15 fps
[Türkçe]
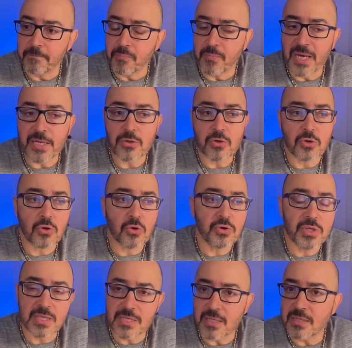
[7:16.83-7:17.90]
Ben o
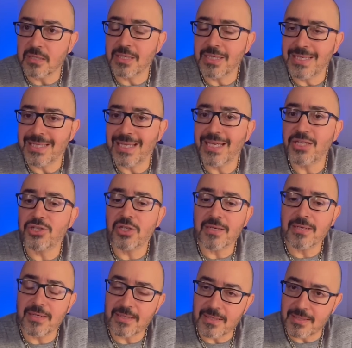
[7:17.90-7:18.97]
insanın
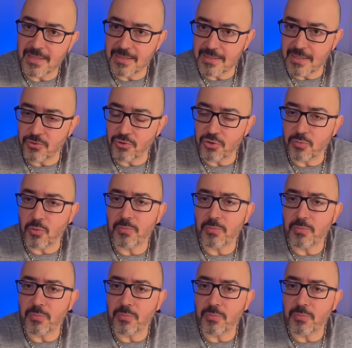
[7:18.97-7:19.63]
izleyicilerine de sesleniyorum.